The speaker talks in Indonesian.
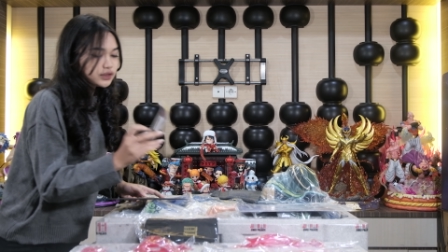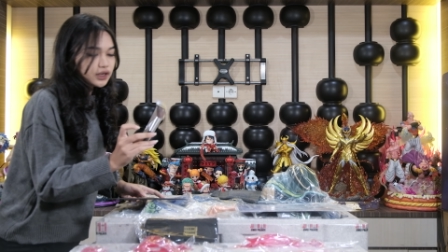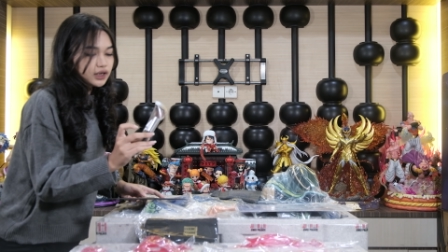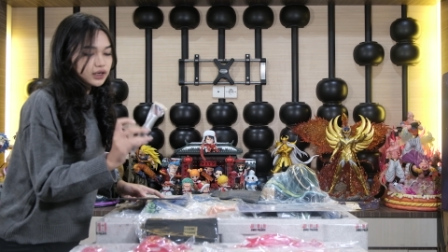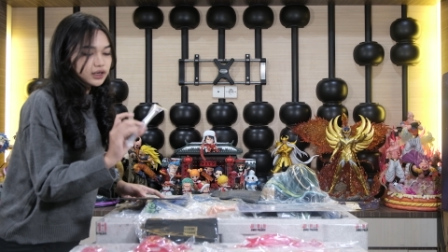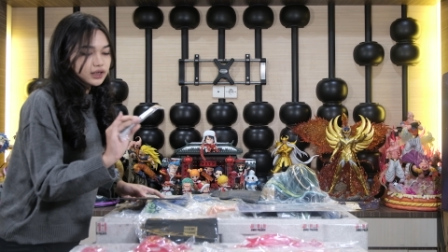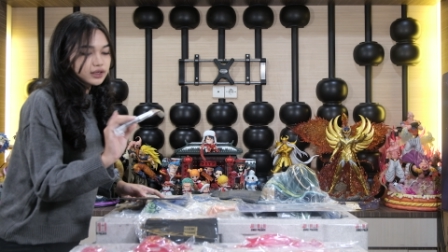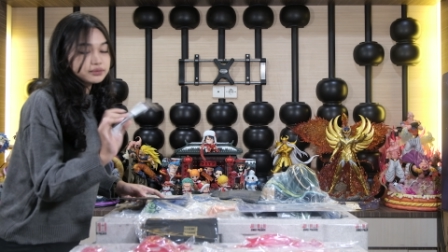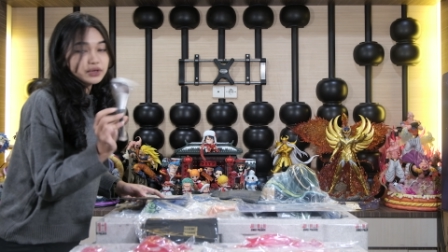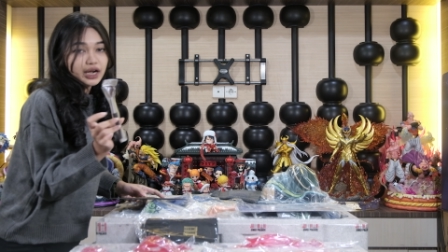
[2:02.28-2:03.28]

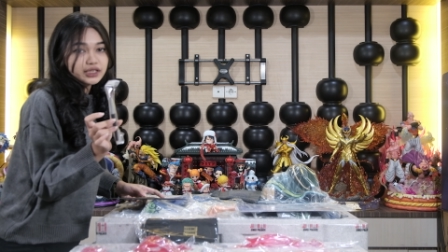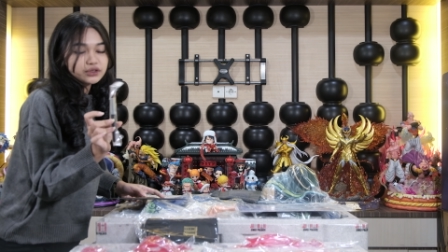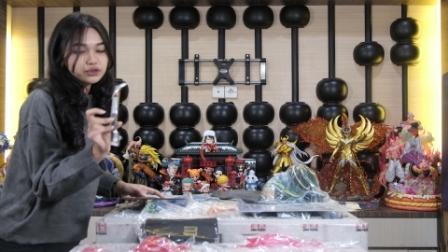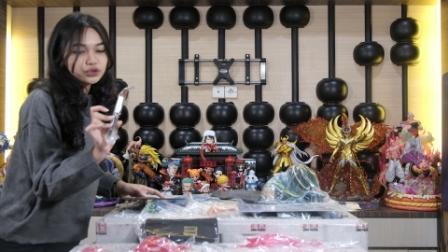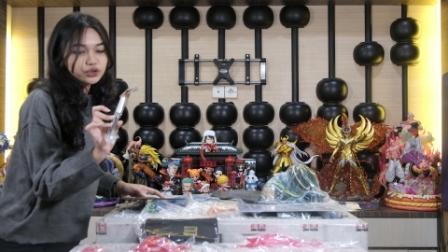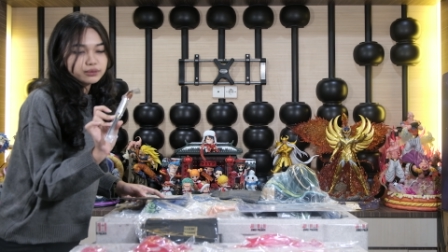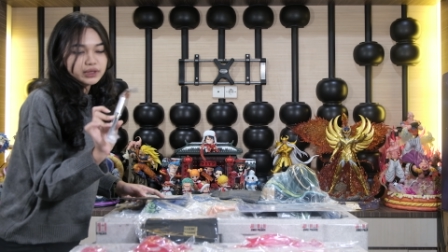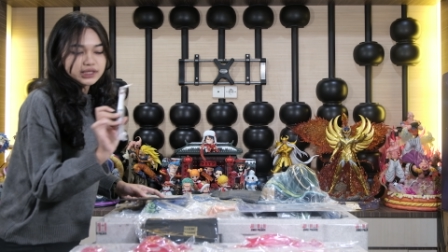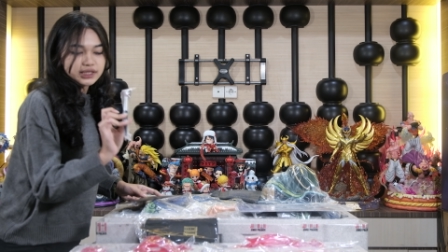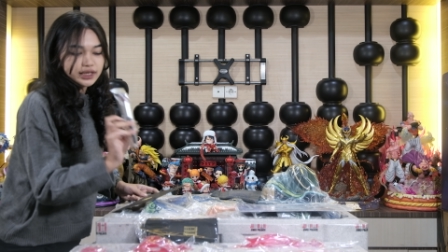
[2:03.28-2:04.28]
uh, brush untuk
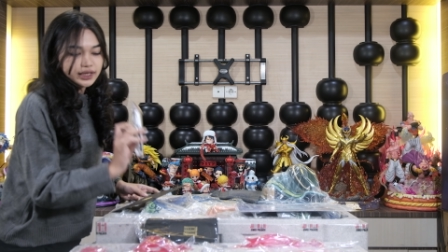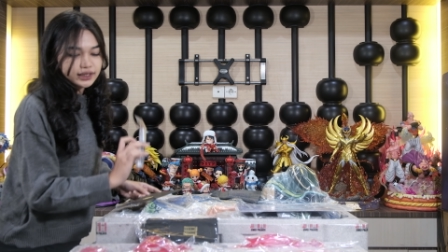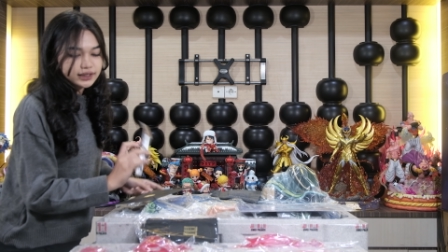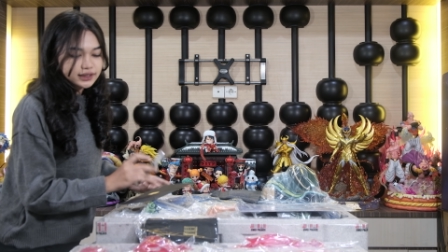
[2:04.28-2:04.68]
bersihin